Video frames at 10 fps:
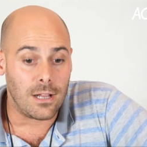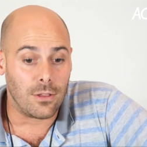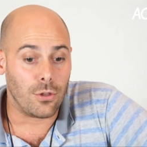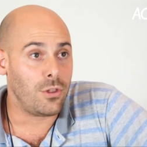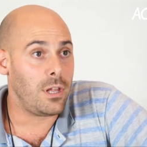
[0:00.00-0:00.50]

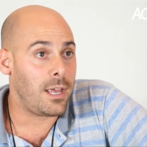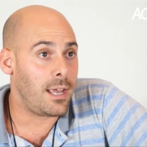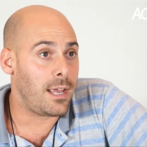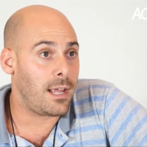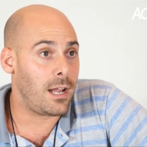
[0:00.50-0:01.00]

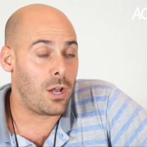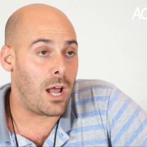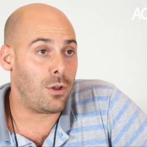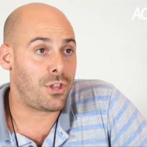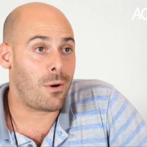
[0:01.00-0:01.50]
donde a
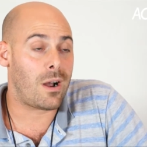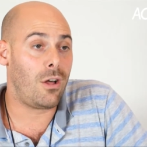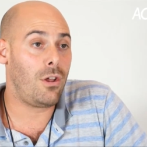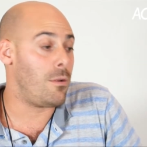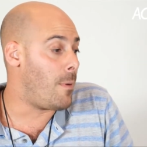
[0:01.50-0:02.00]
los
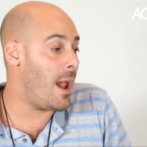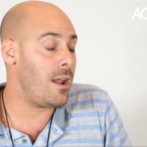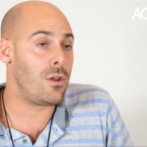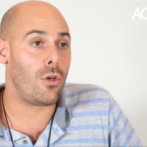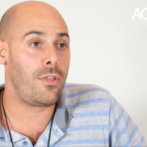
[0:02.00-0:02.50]
trabajadores
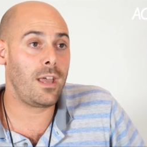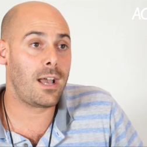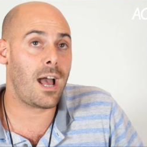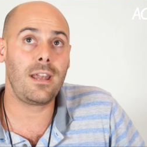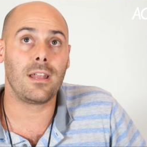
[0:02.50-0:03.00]
van, los
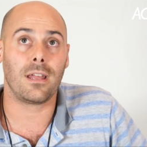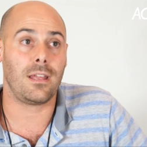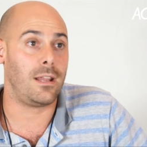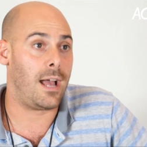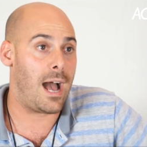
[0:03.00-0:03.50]
dejan
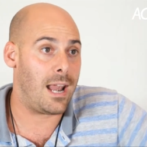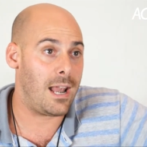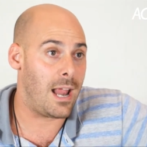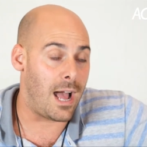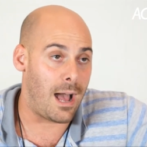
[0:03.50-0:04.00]

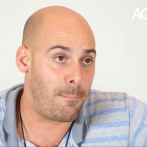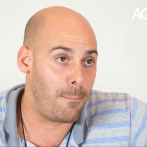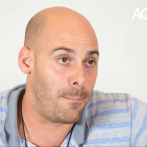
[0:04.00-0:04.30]
a